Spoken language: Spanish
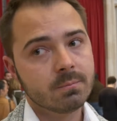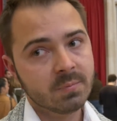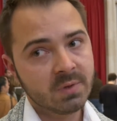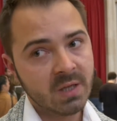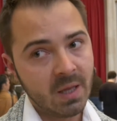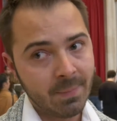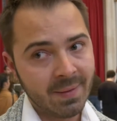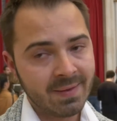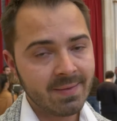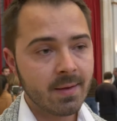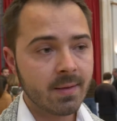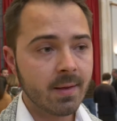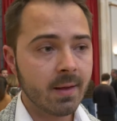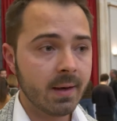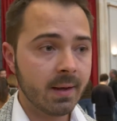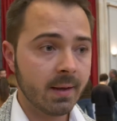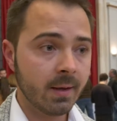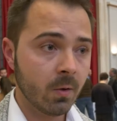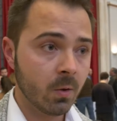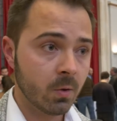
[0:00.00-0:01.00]
Depende de
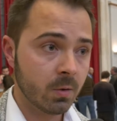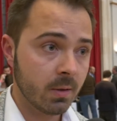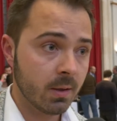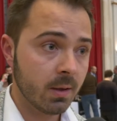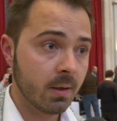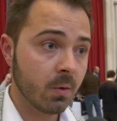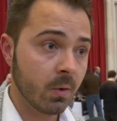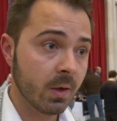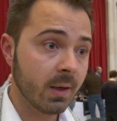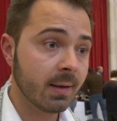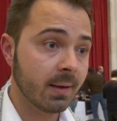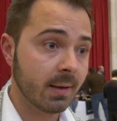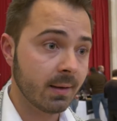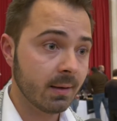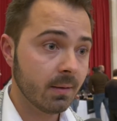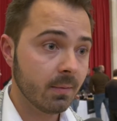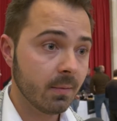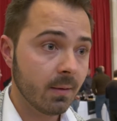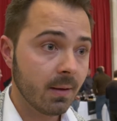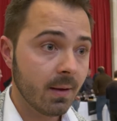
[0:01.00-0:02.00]
región de
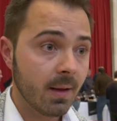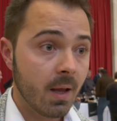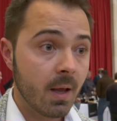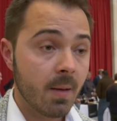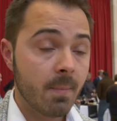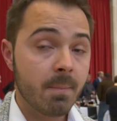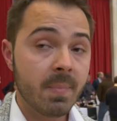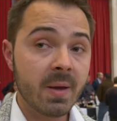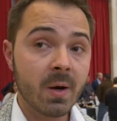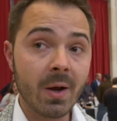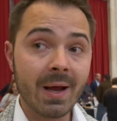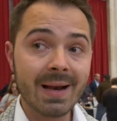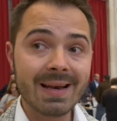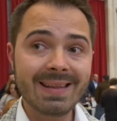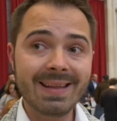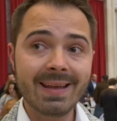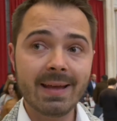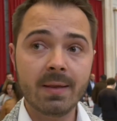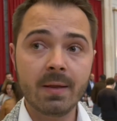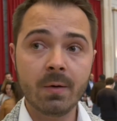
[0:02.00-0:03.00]
origen, pero al
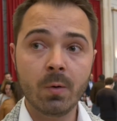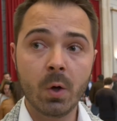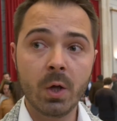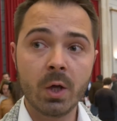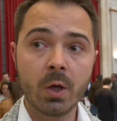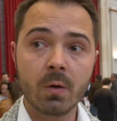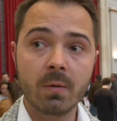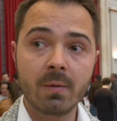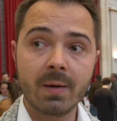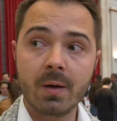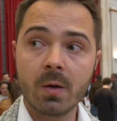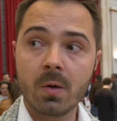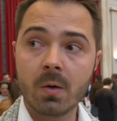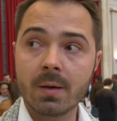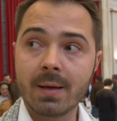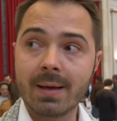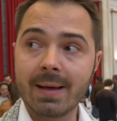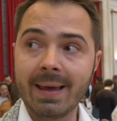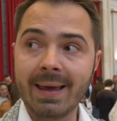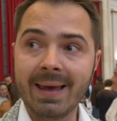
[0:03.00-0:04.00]
día de hoy yo veo
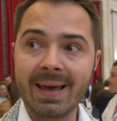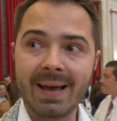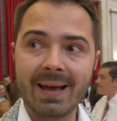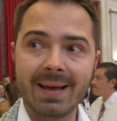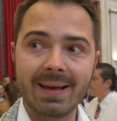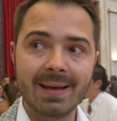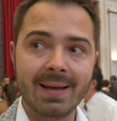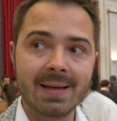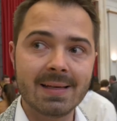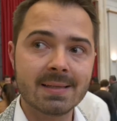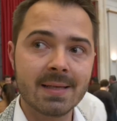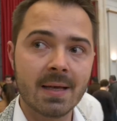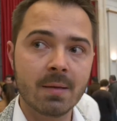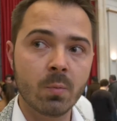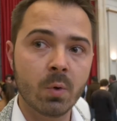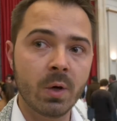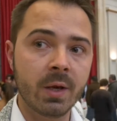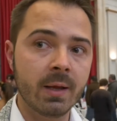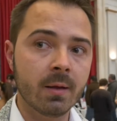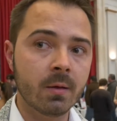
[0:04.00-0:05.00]
que están
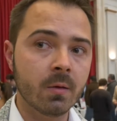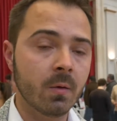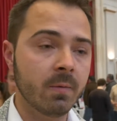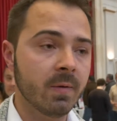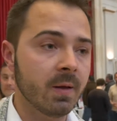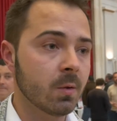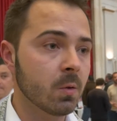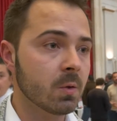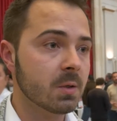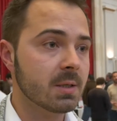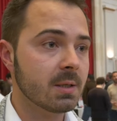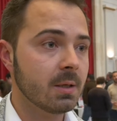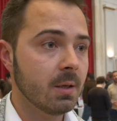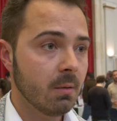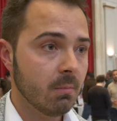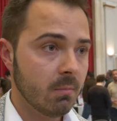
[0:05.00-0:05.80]
muriendo vinos,